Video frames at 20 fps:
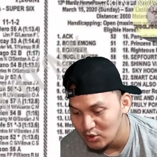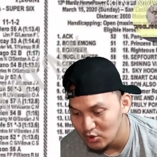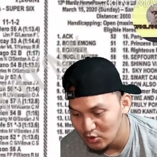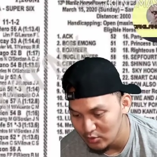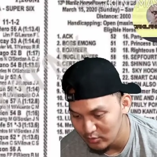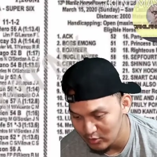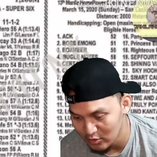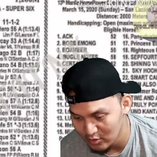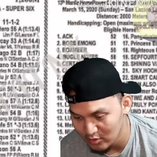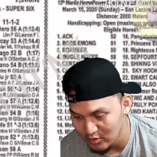
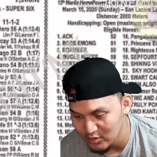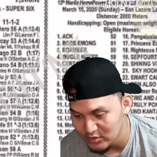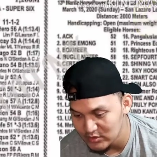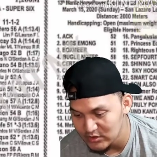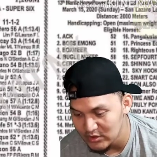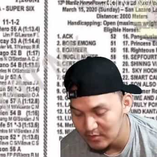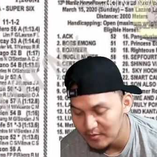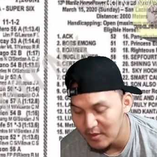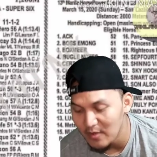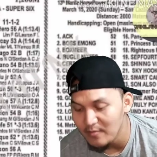Numero
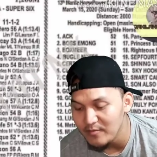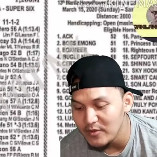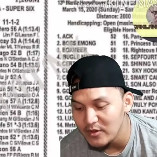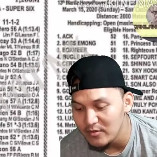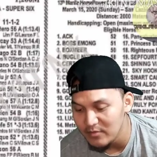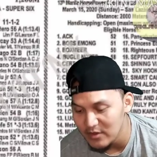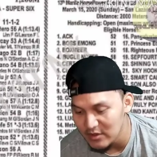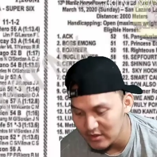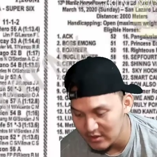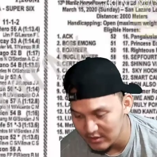11.
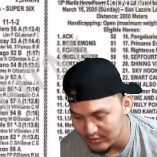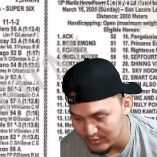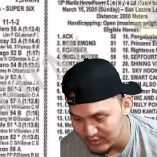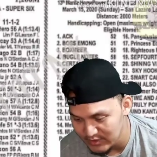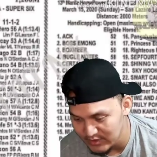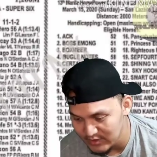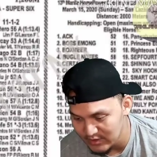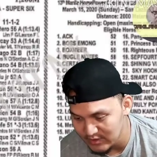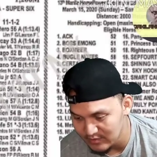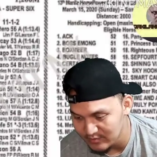Pampremera ko
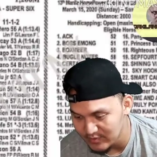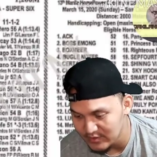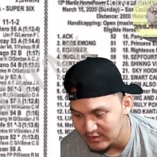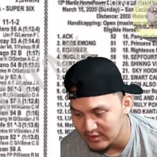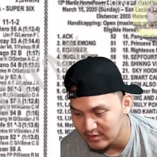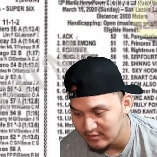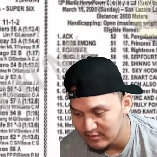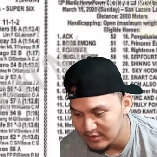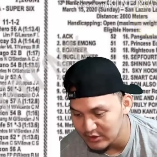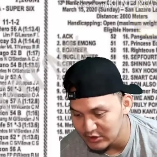na yan,
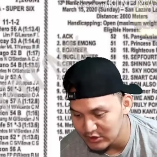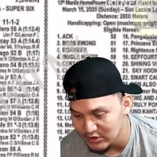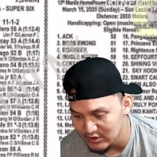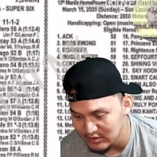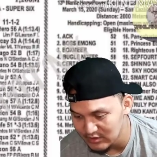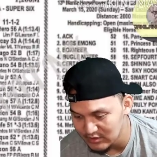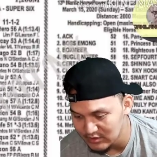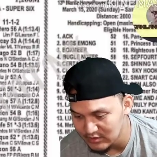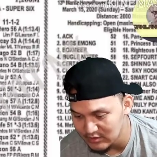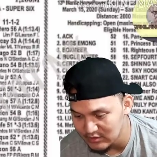paglabas yan.